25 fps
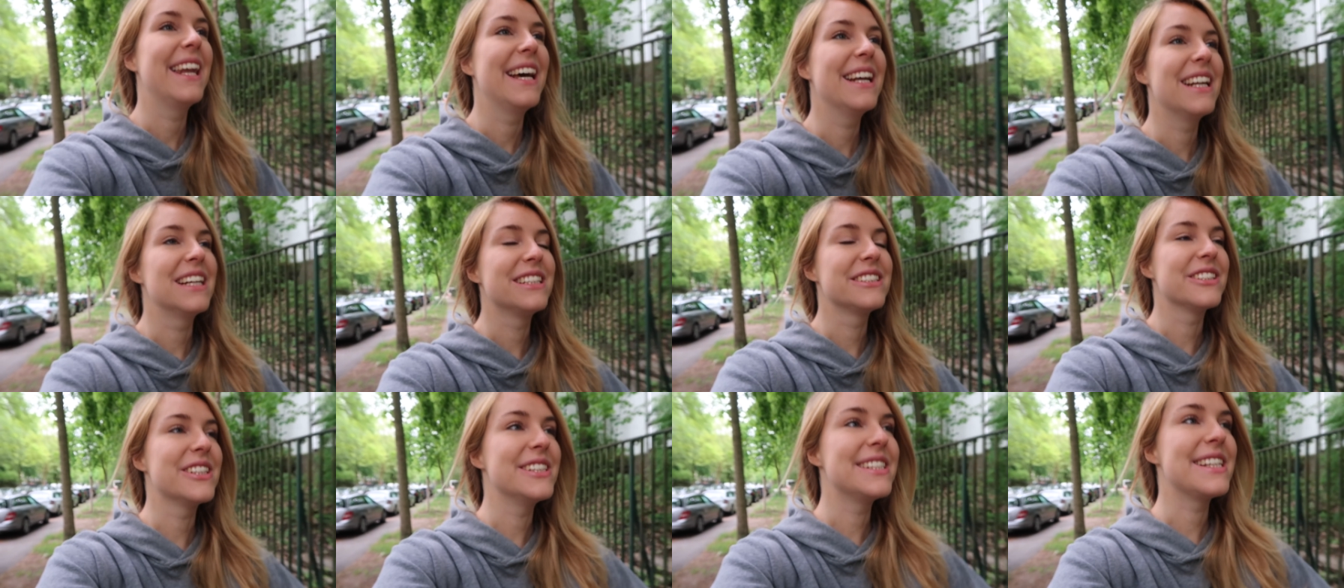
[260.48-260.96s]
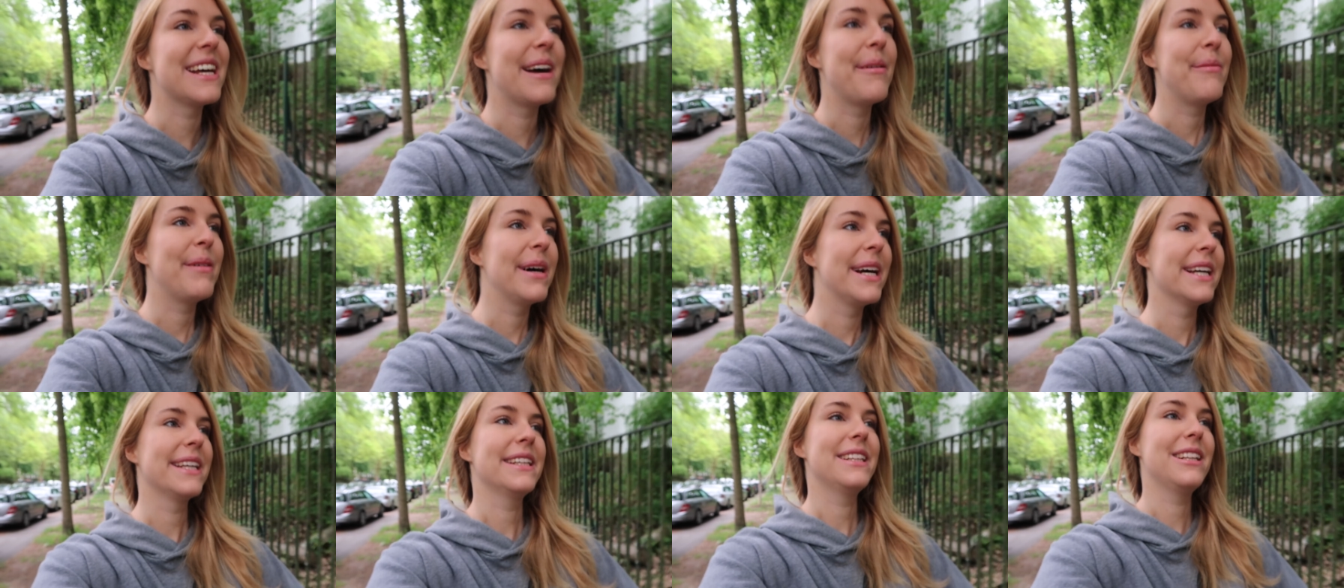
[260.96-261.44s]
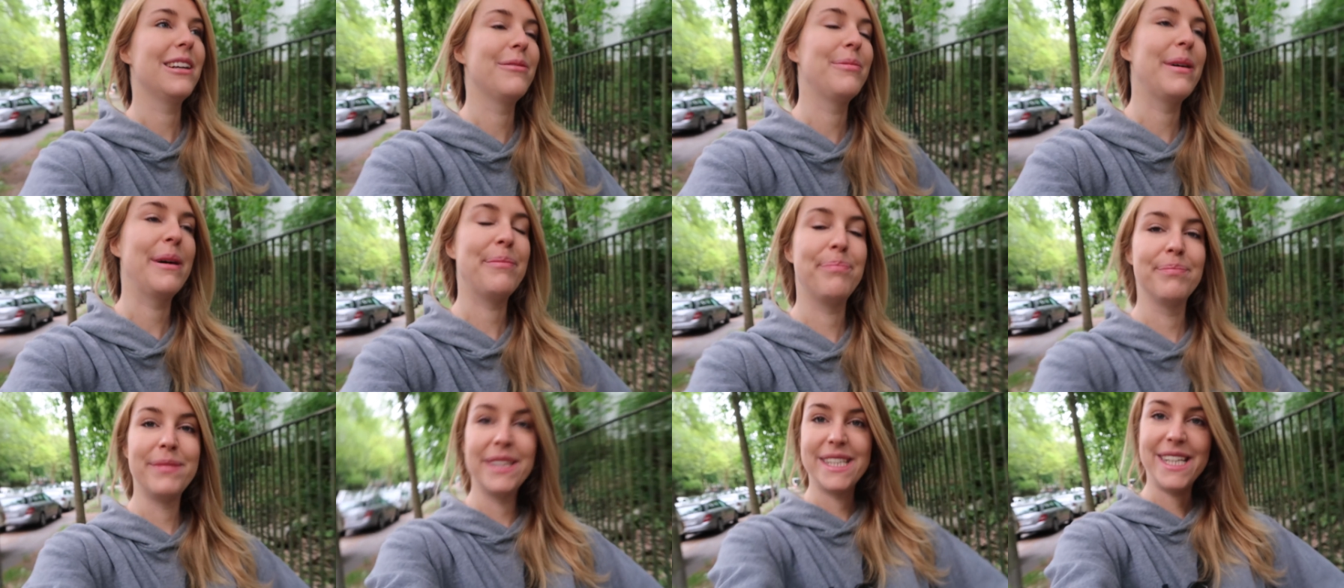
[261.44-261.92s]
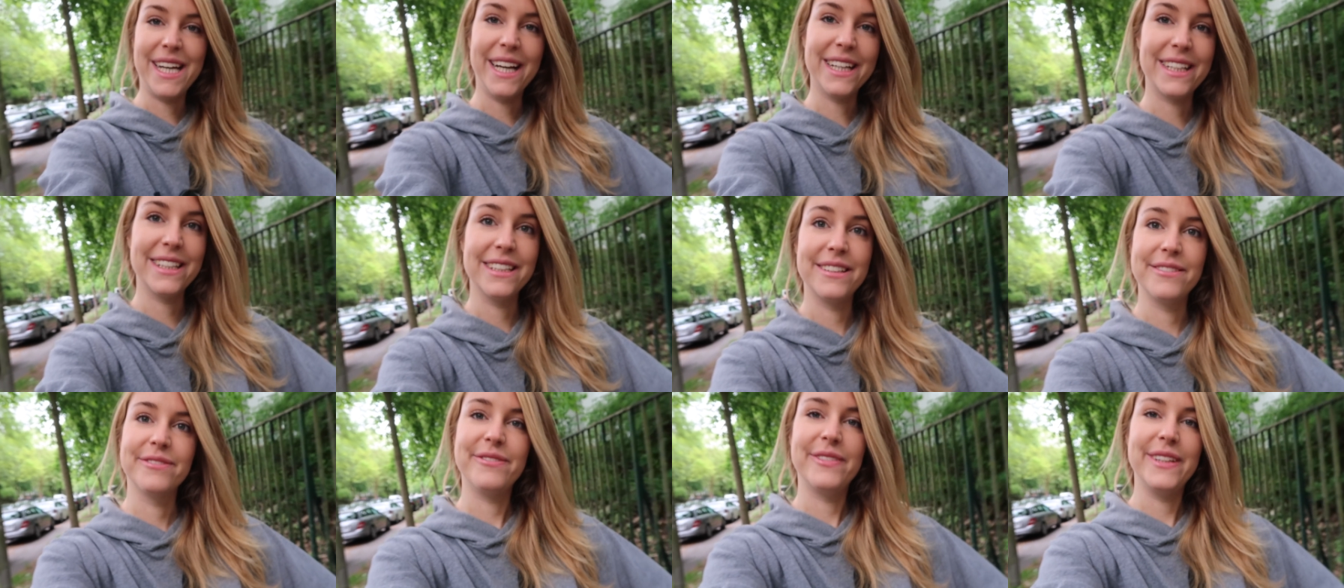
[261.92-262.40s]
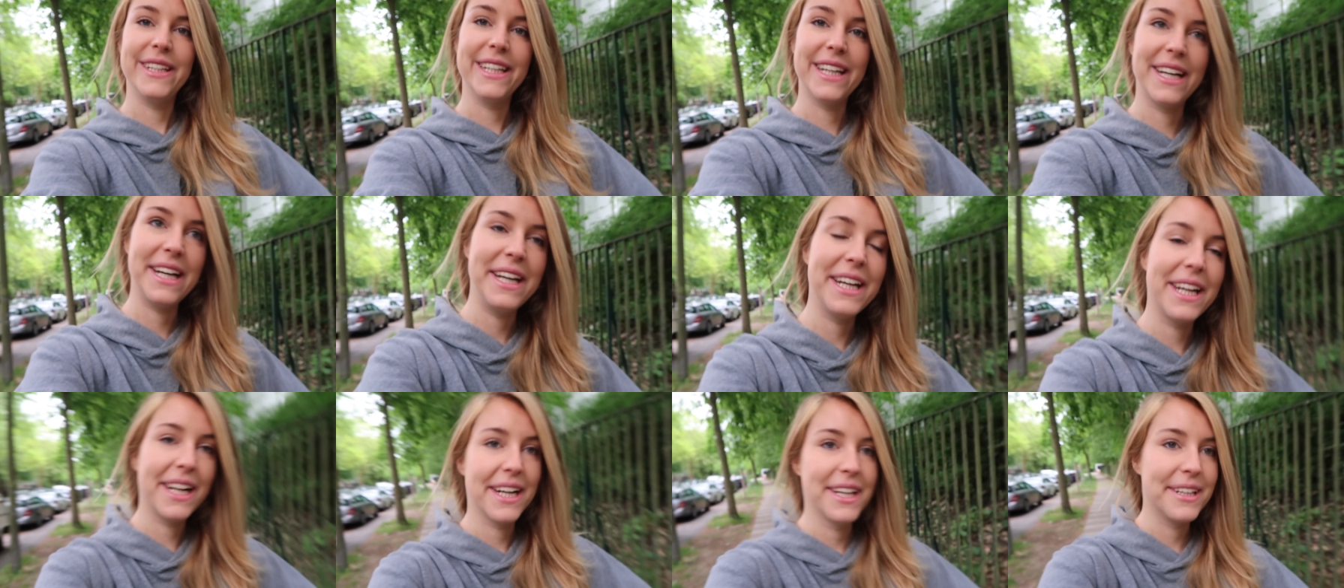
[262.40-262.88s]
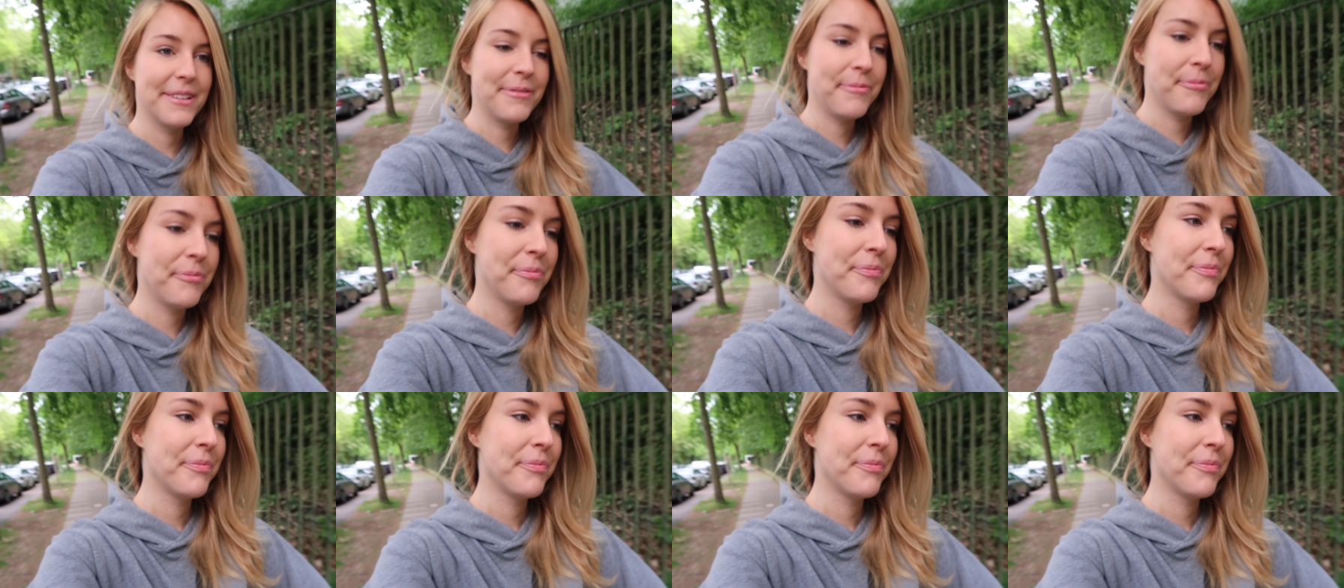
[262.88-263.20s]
leider soll es aber, ich glaube, ab Mittag irgendwie regnen